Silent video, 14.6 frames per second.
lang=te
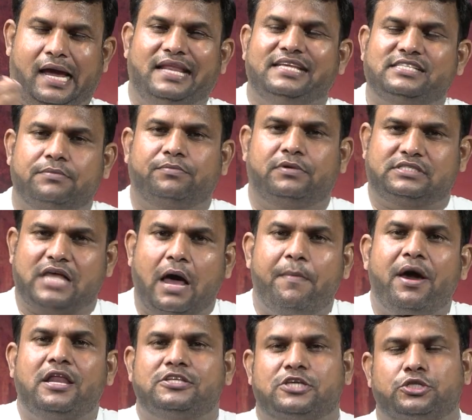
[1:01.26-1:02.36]
కనీసం
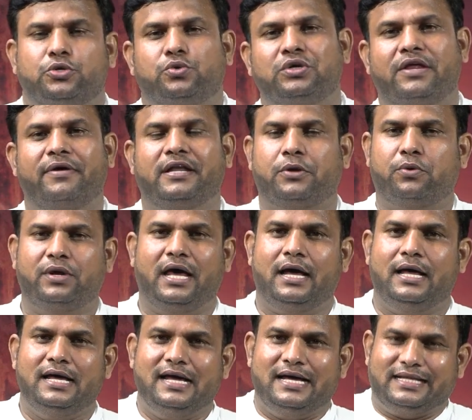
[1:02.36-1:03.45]
సామాన్లు సర్దుకుంటామంటే కూడా
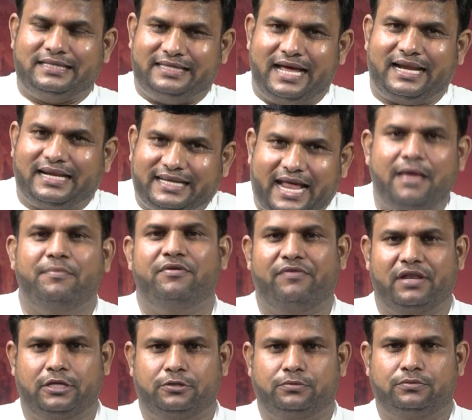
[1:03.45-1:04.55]
దానికి టైం
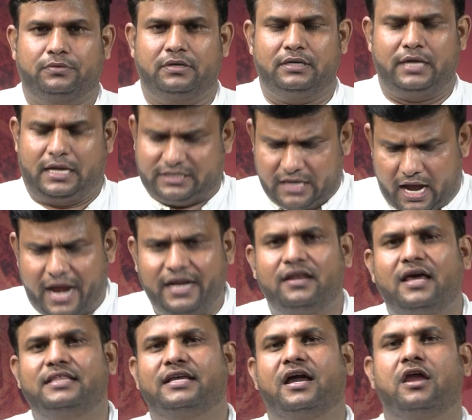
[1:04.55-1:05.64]
ఇవ్వలేదు హైడ్రా
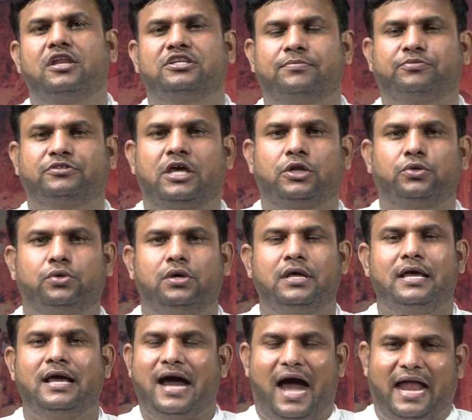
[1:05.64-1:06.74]
అధికారులు చెప్తున్నారు
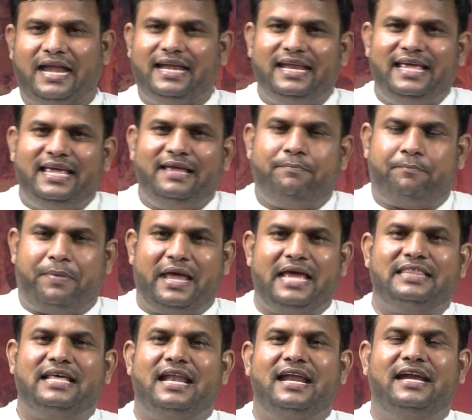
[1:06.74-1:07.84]
అన్ని
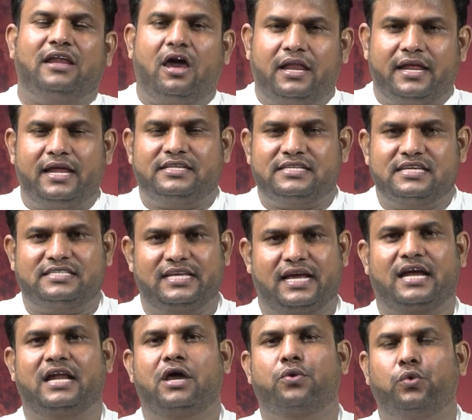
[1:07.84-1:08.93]
పేదలని టార్గెట్ చేసి
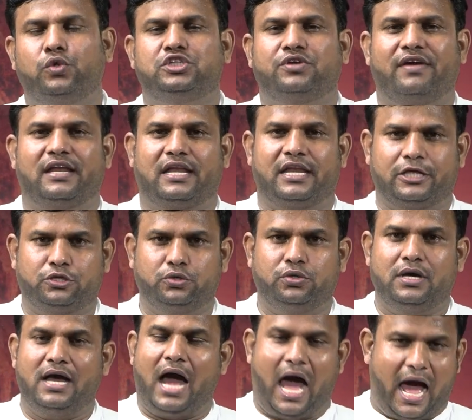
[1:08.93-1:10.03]
ఎక్కడ కూల్చివేయట్లేదు
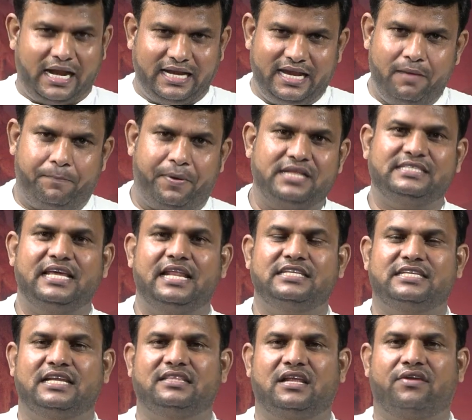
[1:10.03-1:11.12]
అన్ని
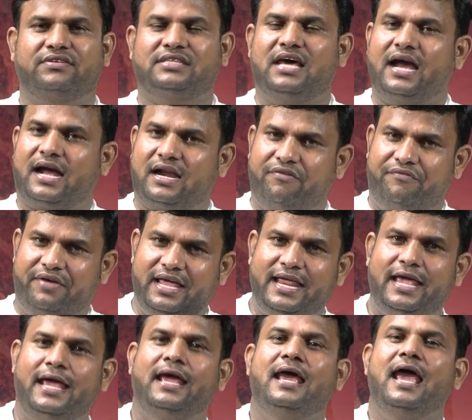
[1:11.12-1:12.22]
పరిశీలించిన తర్వాత అక్కడ
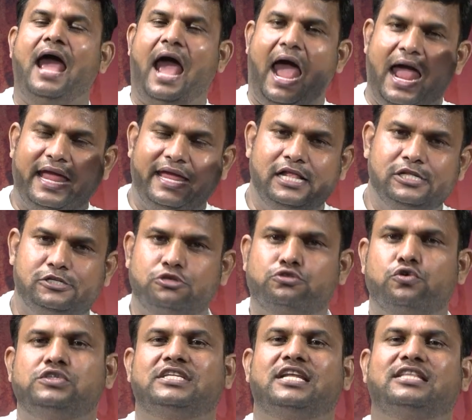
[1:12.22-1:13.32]
వేరే యాంగిల్స్
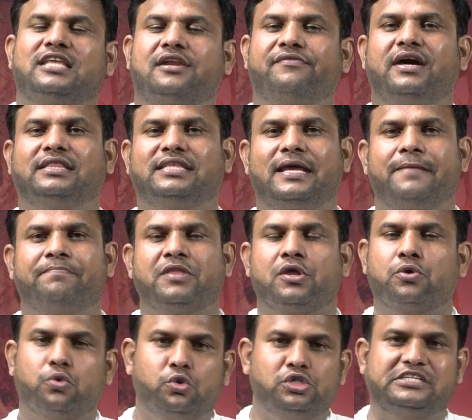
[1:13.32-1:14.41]
చూసిన తర్వాతే
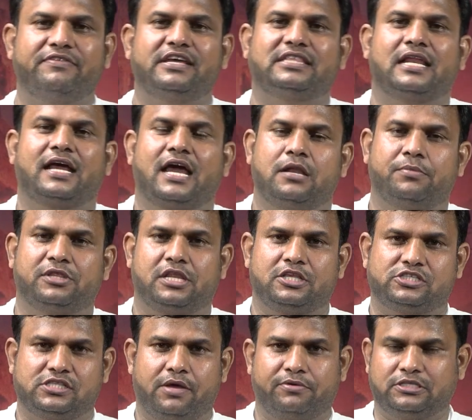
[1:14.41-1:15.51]
కూల్చివేతలకు అనుమతులు
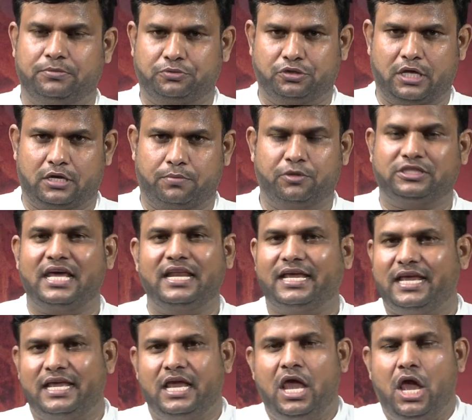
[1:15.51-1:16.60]
ఇస్తున్నామని చెప్తున్నారు మొత్తానికి